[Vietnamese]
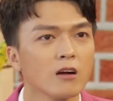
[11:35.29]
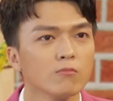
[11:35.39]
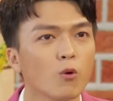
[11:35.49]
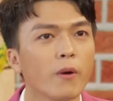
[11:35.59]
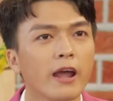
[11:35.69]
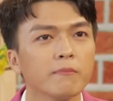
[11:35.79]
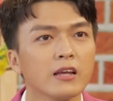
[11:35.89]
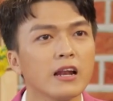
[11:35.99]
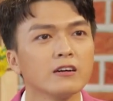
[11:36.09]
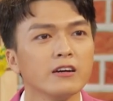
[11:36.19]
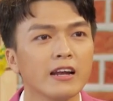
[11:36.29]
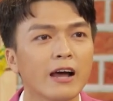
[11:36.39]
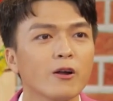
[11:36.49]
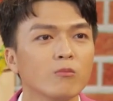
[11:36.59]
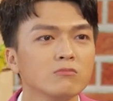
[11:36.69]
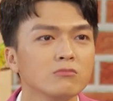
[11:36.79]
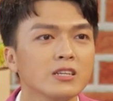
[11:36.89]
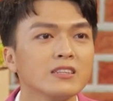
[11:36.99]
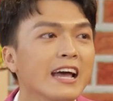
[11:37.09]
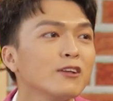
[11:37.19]
Bố mẹ em thì là người lao động
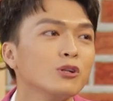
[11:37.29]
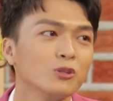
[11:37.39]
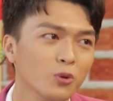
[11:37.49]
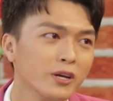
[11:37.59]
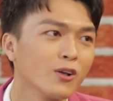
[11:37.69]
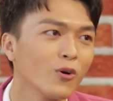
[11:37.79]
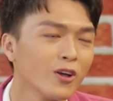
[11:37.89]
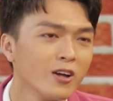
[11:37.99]
chân tay thuần túy thôi,